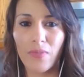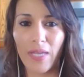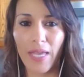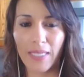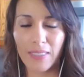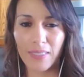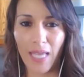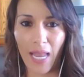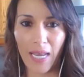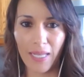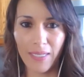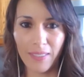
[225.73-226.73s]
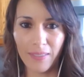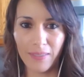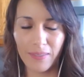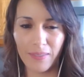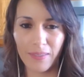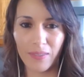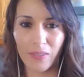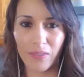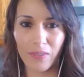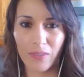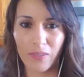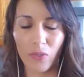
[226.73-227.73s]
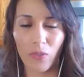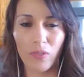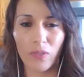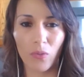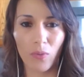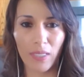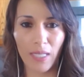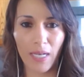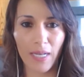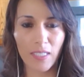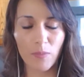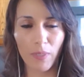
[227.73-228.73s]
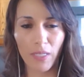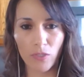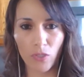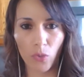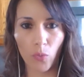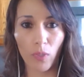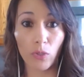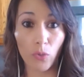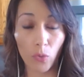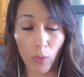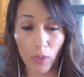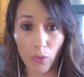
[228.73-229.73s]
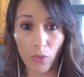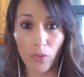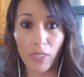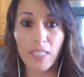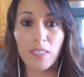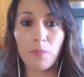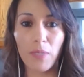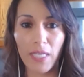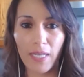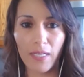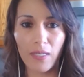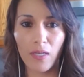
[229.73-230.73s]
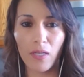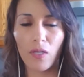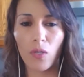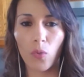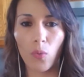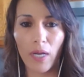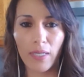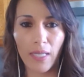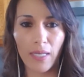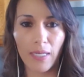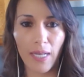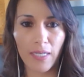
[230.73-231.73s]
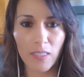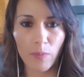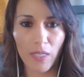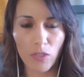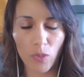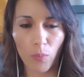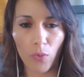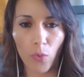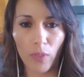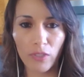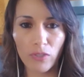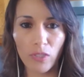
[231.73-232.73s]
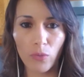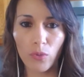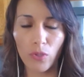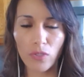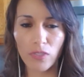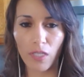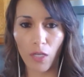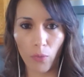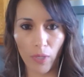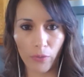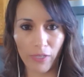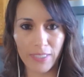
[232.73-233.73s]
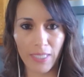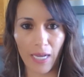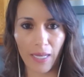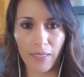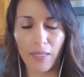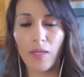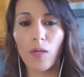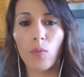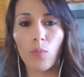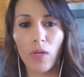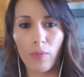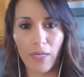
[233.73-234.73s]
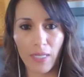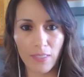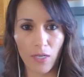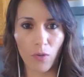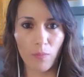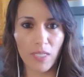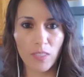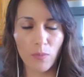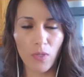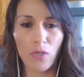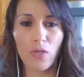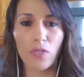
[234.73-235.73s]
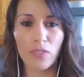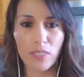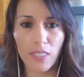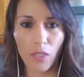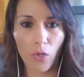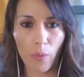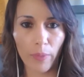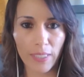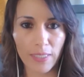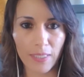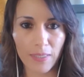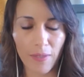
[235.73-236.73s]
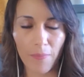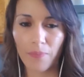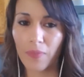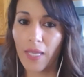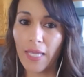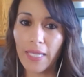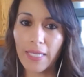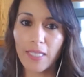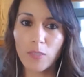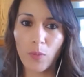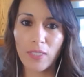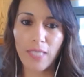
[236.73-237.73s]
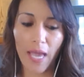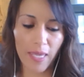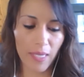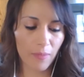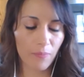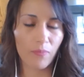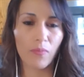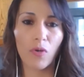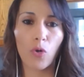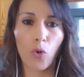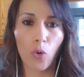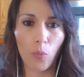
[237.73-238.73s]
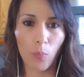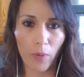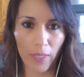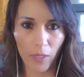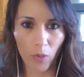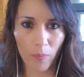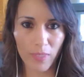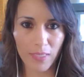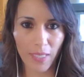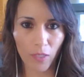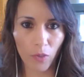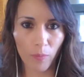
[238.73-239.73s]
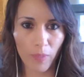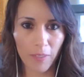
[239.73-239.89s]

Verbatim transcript: exhalan, guardan la respiración, cuando, cuando respiren, guardan la respiración por cuatro segundos y luego exhalan. Vuelven a hacer lo mismo cinco veces. Y después de ahí pueden comenzar a comer.